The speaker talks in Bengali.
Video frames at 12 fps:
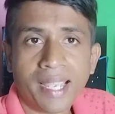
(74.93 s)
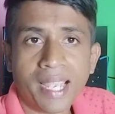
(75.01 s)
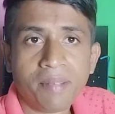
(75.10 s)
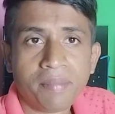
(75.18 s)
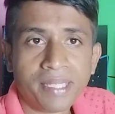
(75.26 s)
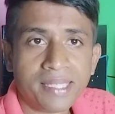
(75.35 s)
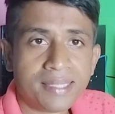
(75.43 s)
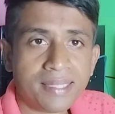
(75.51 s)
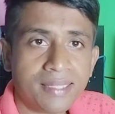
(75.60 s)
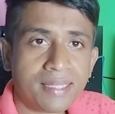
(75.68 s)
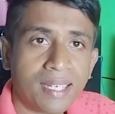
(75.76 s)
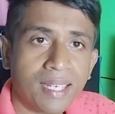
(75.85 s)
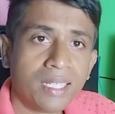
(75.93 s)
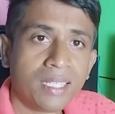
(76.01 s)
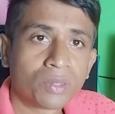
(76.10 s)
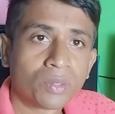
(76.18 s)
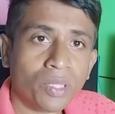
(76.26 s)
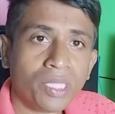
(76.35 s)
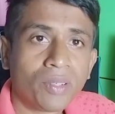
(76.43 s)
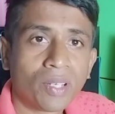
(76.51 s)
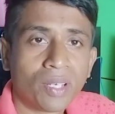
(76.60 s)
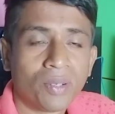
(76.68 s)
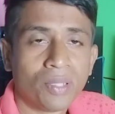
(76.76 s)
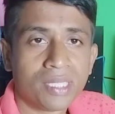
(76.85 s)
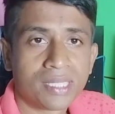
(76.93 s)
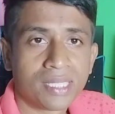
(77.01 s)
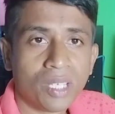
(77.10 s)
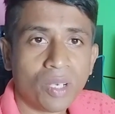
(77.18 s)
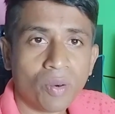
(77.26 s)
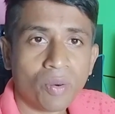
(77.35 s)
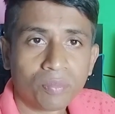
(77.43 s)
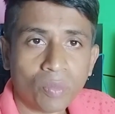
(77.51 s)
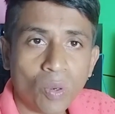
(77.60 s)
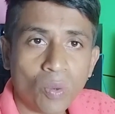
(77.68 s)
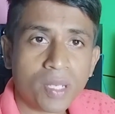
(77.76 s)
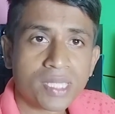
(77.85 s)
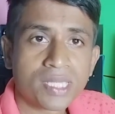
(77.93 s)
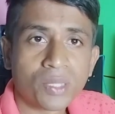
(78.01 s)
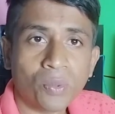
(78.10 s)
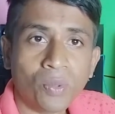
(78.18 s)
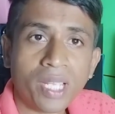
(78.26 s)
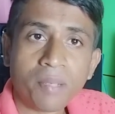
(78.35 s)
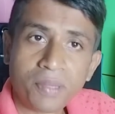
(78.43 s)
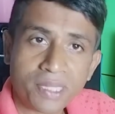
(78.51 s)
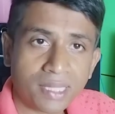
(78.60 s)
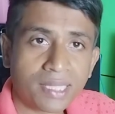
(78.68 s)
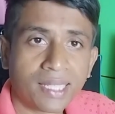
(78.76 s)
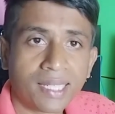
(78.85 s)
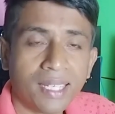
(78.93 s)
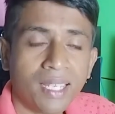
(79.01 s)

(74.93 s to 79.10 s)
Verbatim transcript: এই মেডিসিনটা তৈরি করা হয়েছে মৌমাছির ভুলের বিষের থেকে